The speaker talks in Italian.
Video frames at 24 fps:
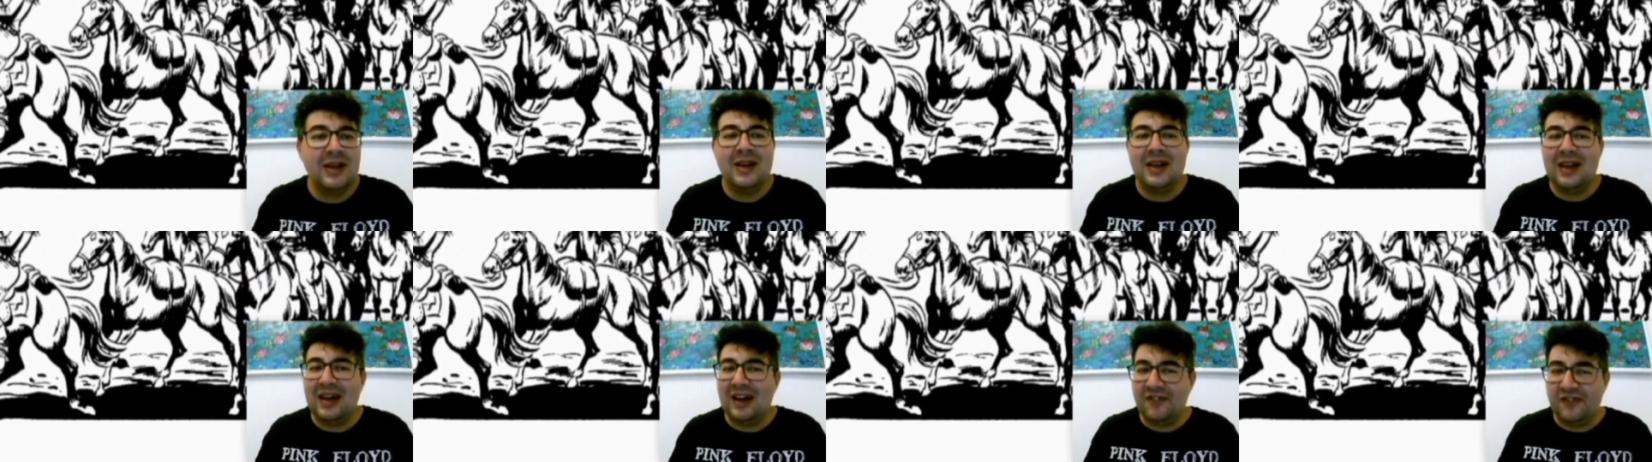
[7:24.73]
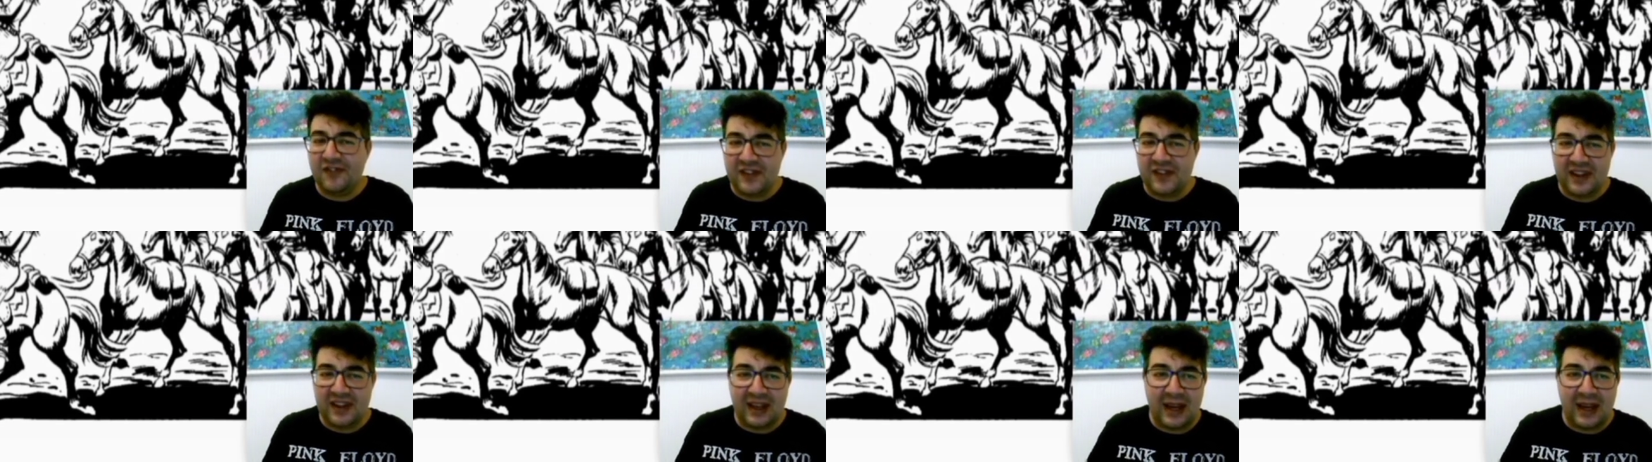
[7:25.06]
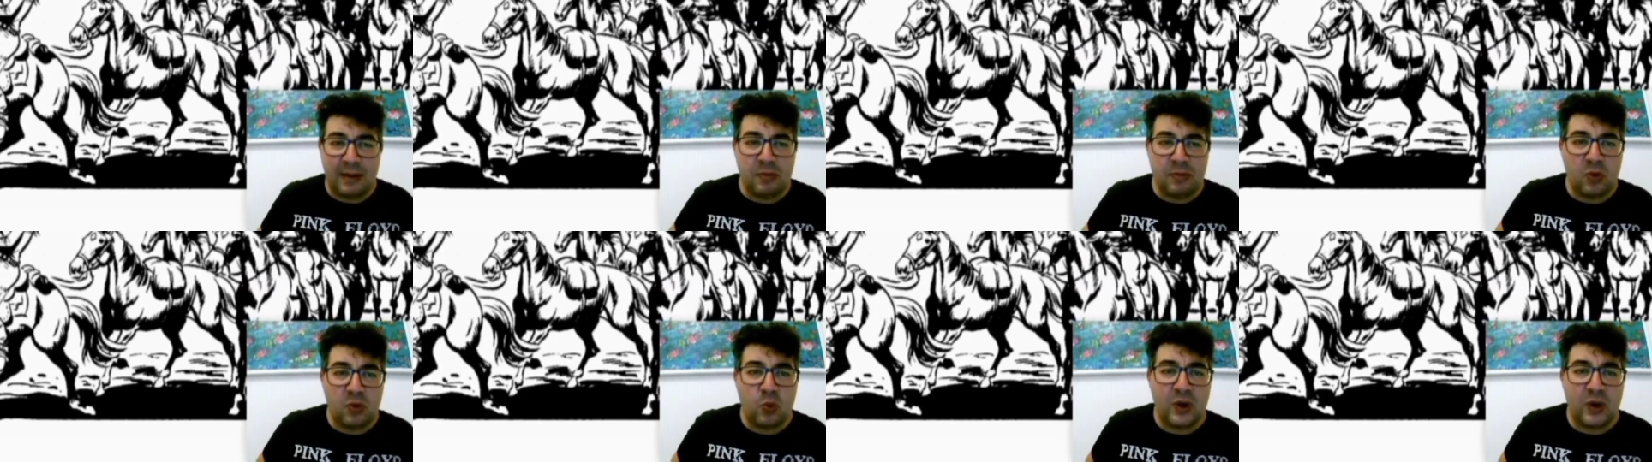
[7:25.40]

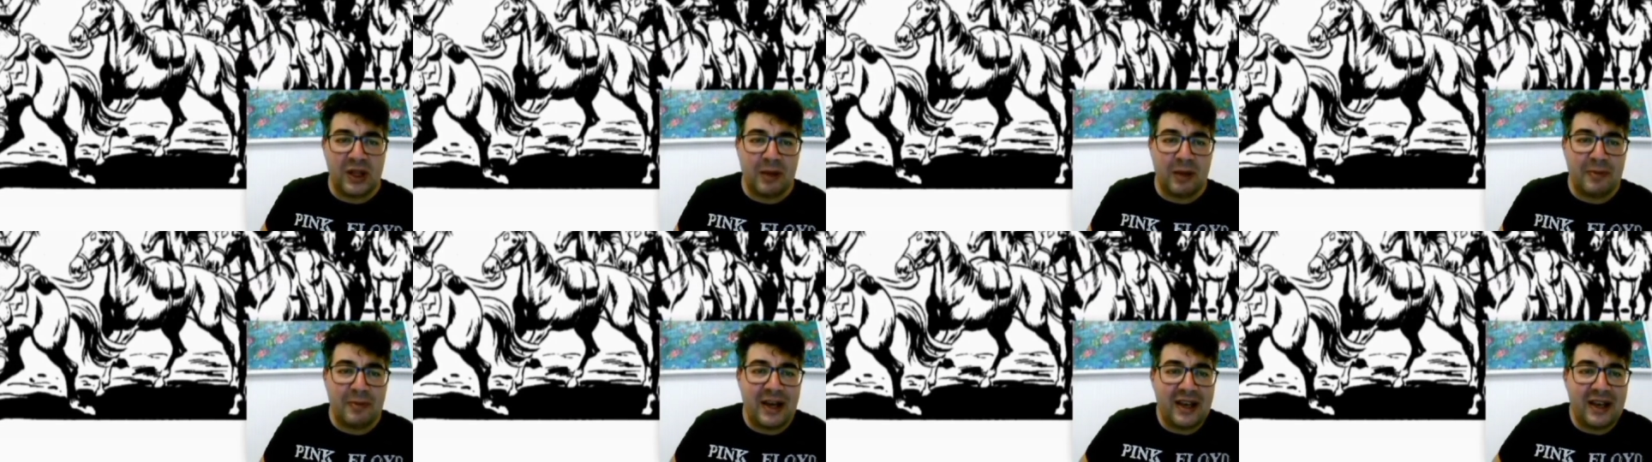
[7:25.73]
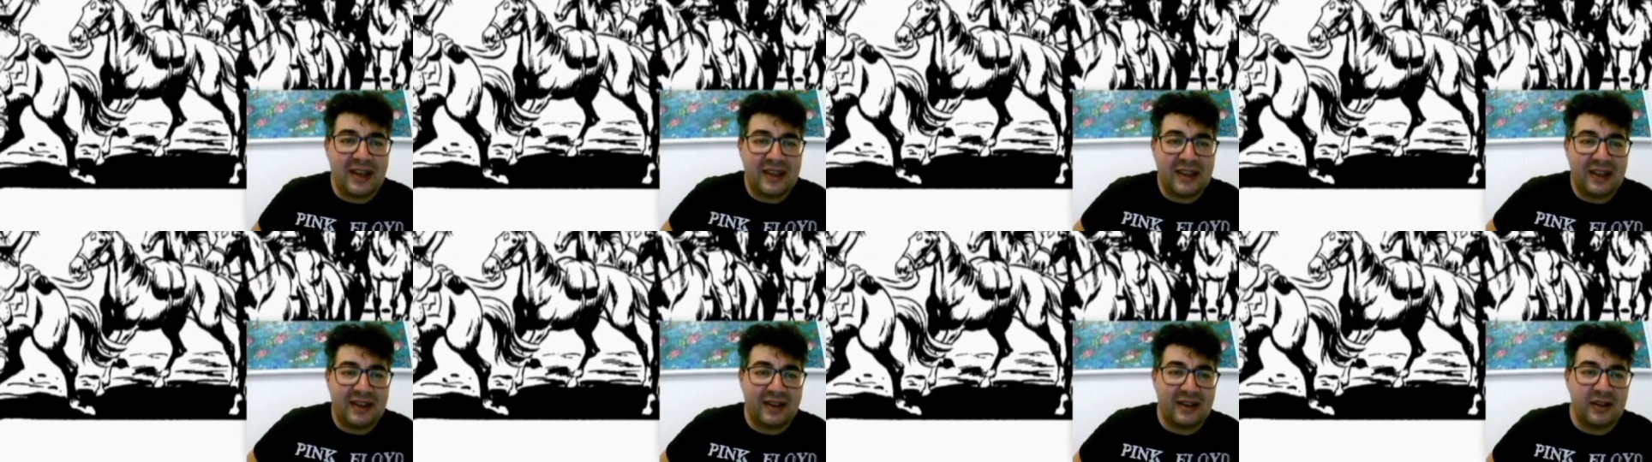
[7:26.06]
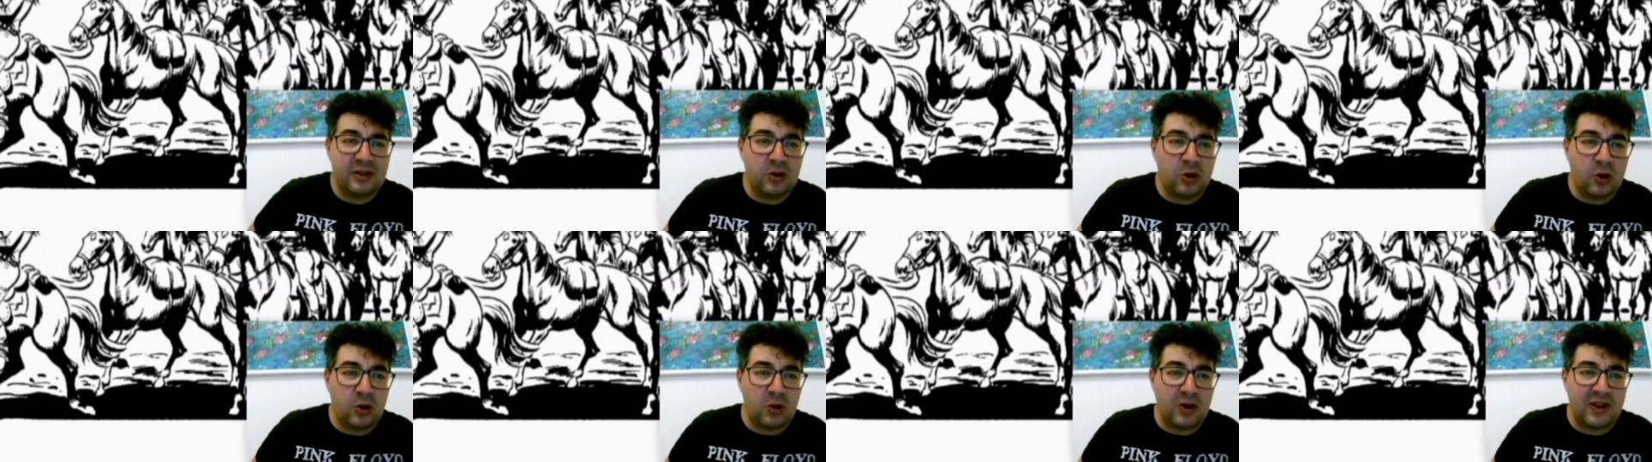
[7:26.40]
Affideremo Wanamaker e
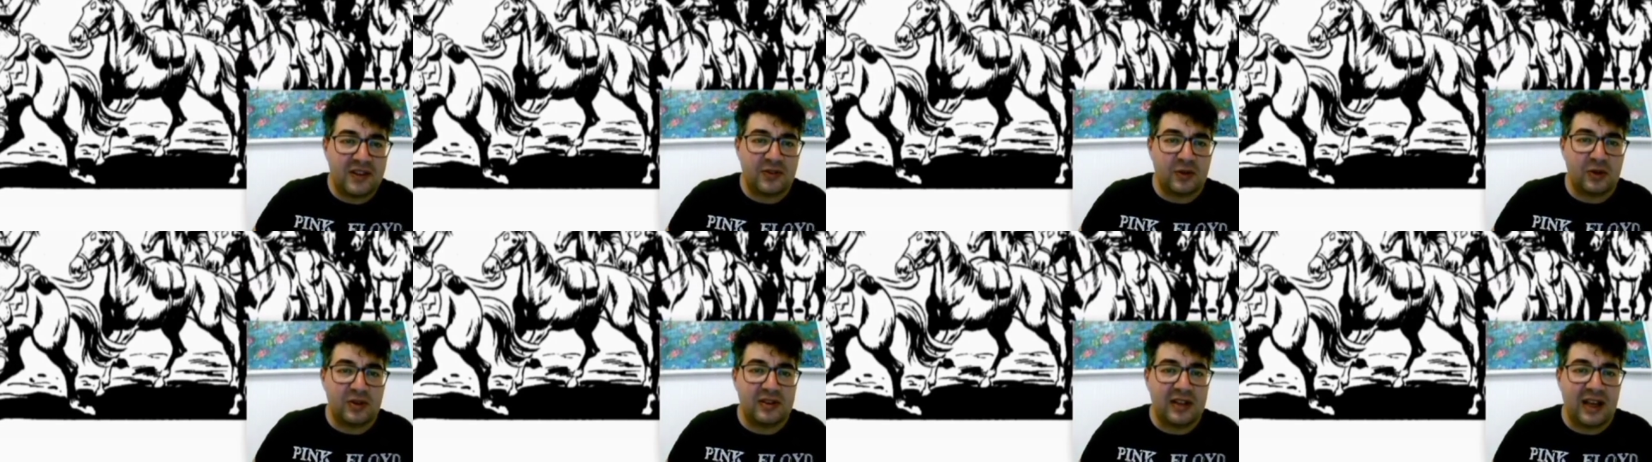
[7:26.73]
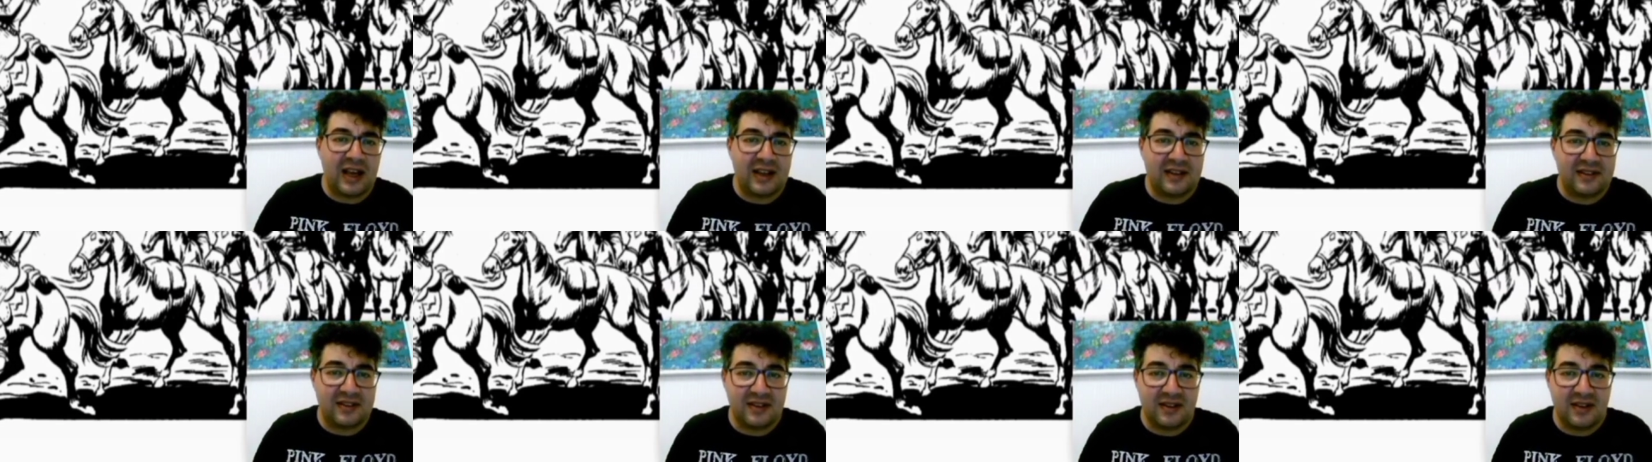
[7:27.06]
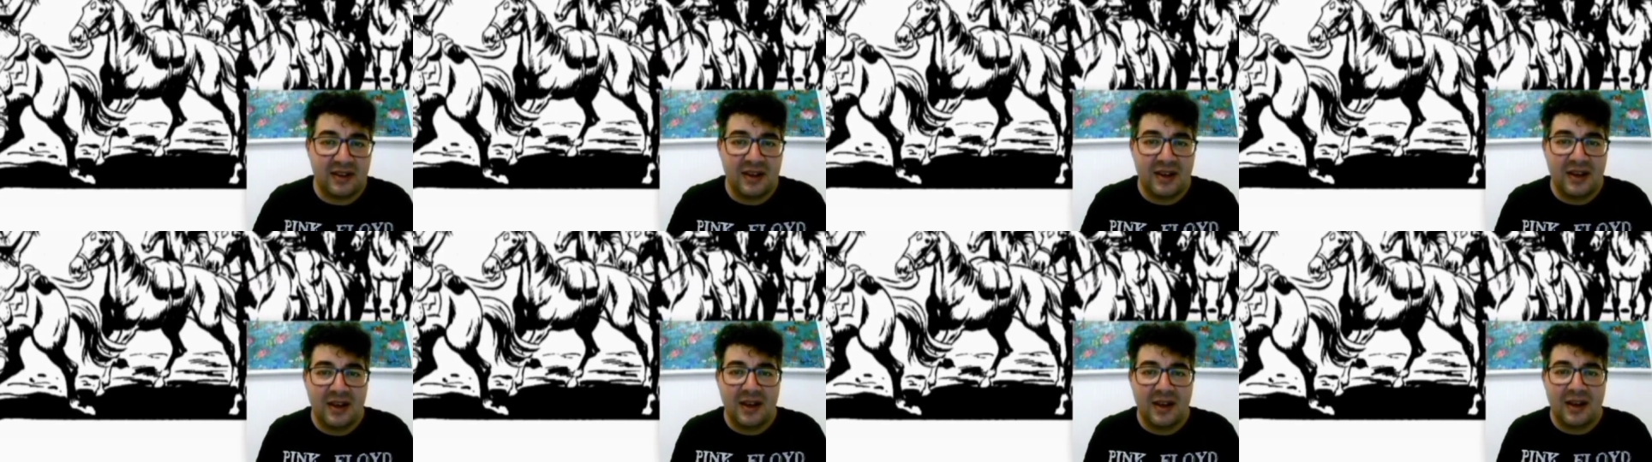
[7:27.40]
loro ai
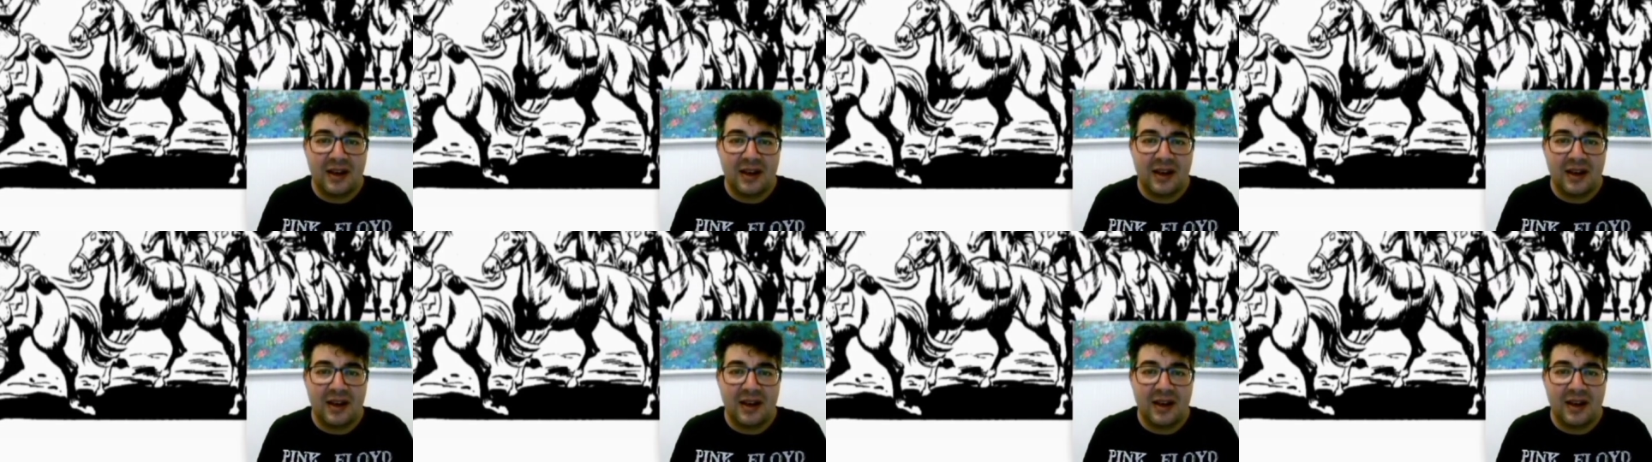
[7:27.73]
soldati.